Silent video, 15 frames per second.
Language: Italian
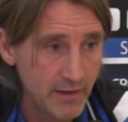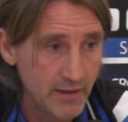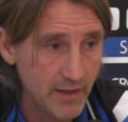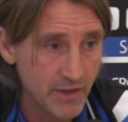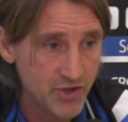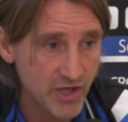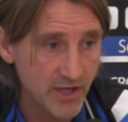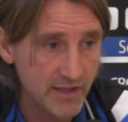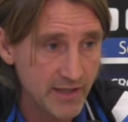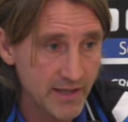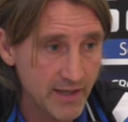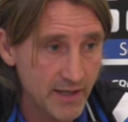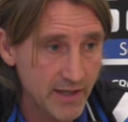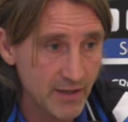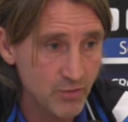la scelta
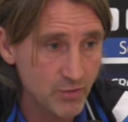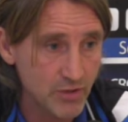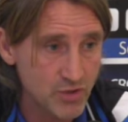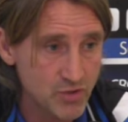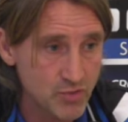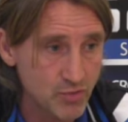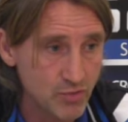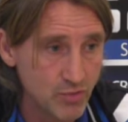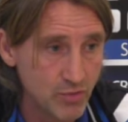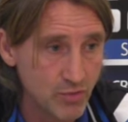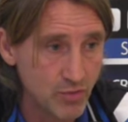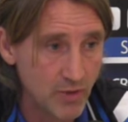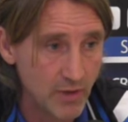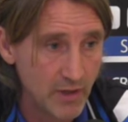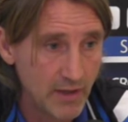era ricaduta
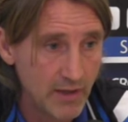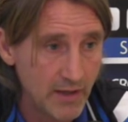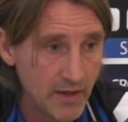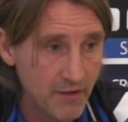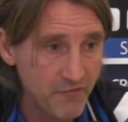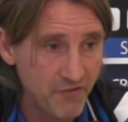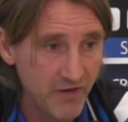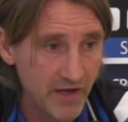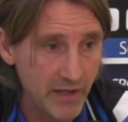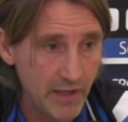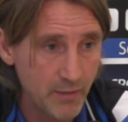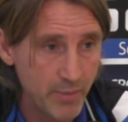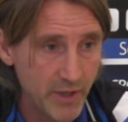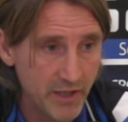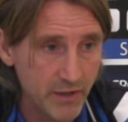su
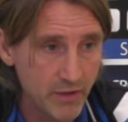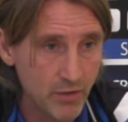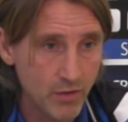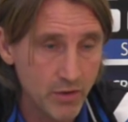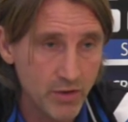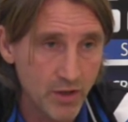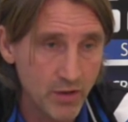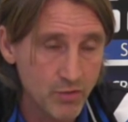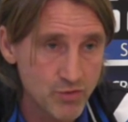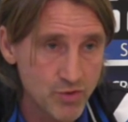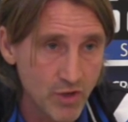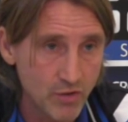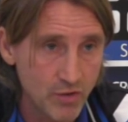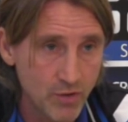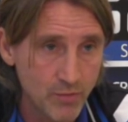Raffaele perché io lo ritengo un
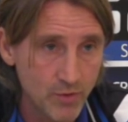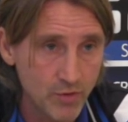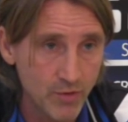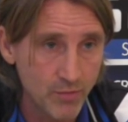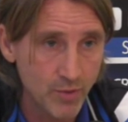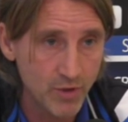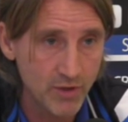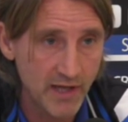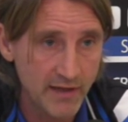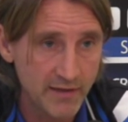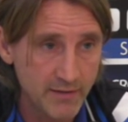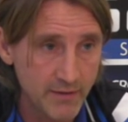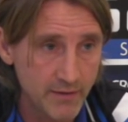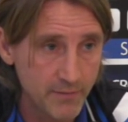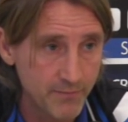giocatore molto
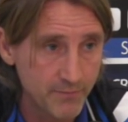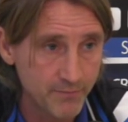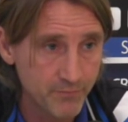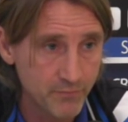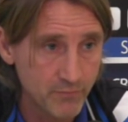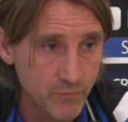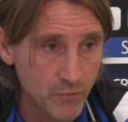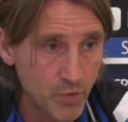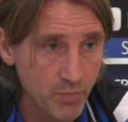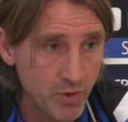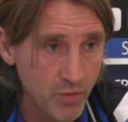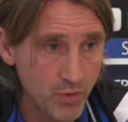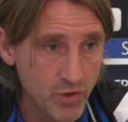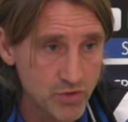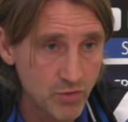importante, non
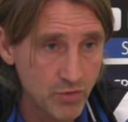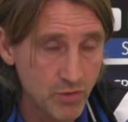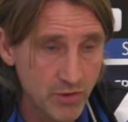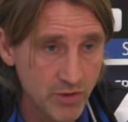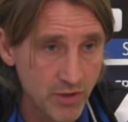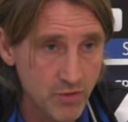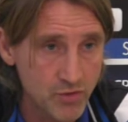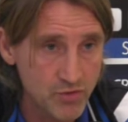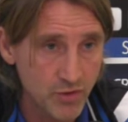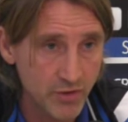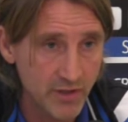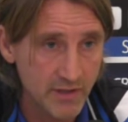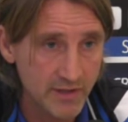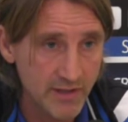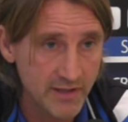per questo non ritengo
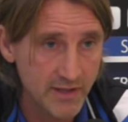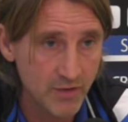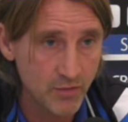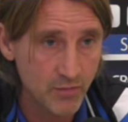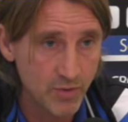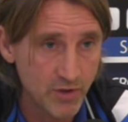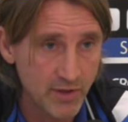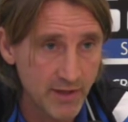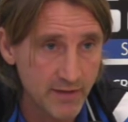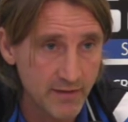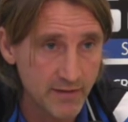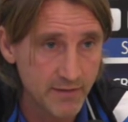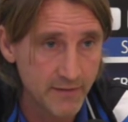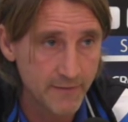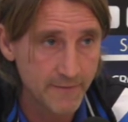Stoia altrettanto
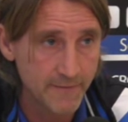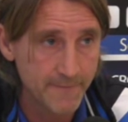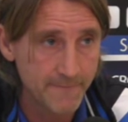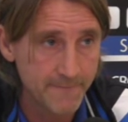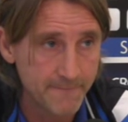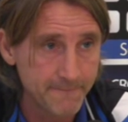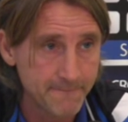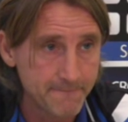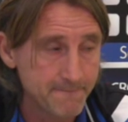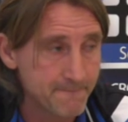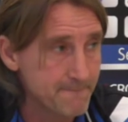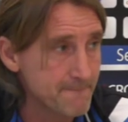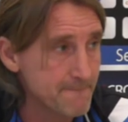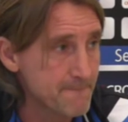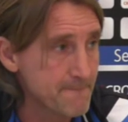importante
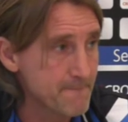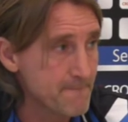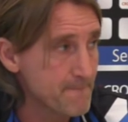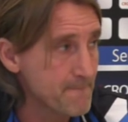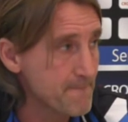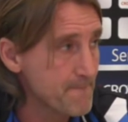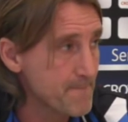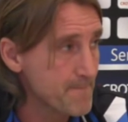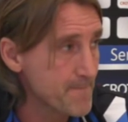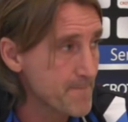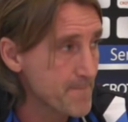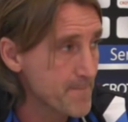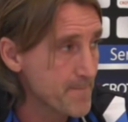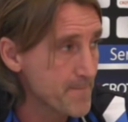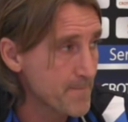potrebbero
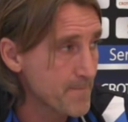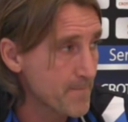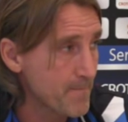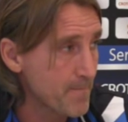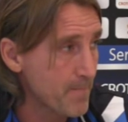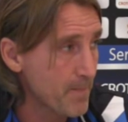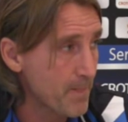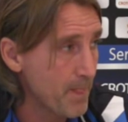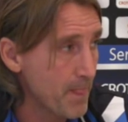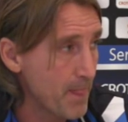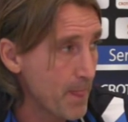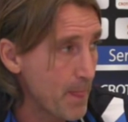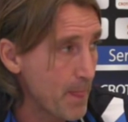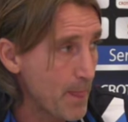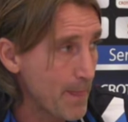giocare insieme.
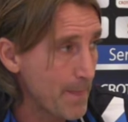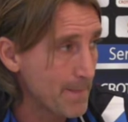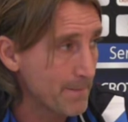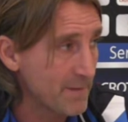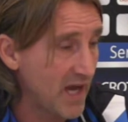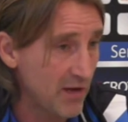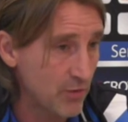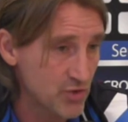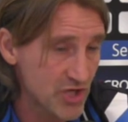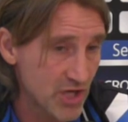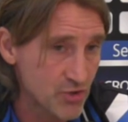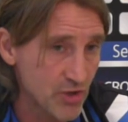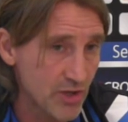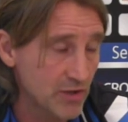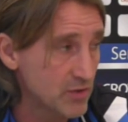Hanno
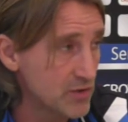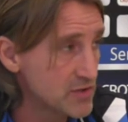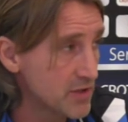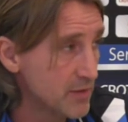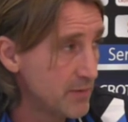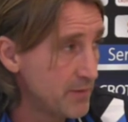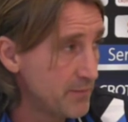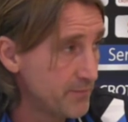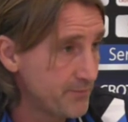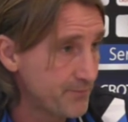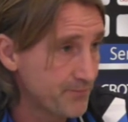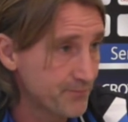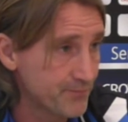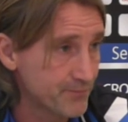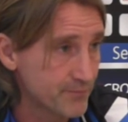già giocato insieme.
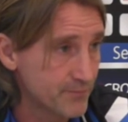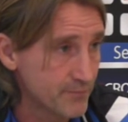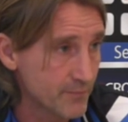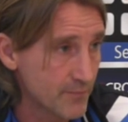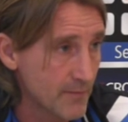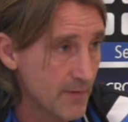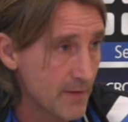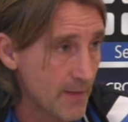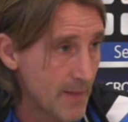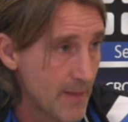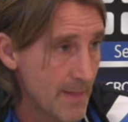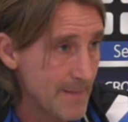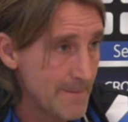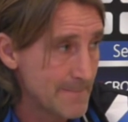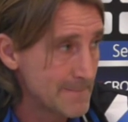Eh, sì,
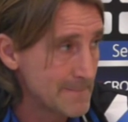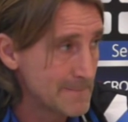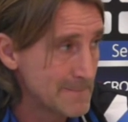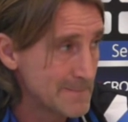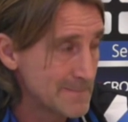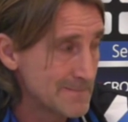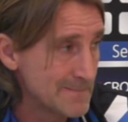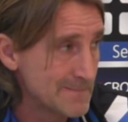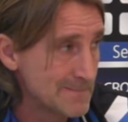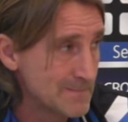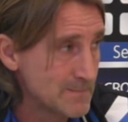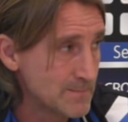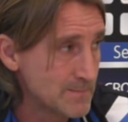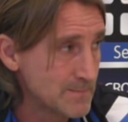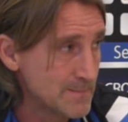però ha detto che se
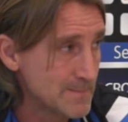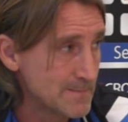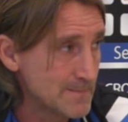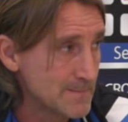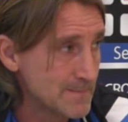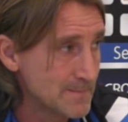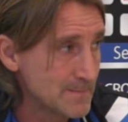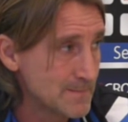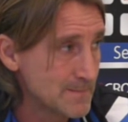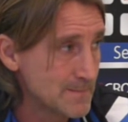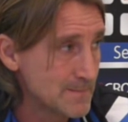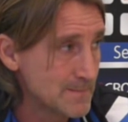gioca uno non gioca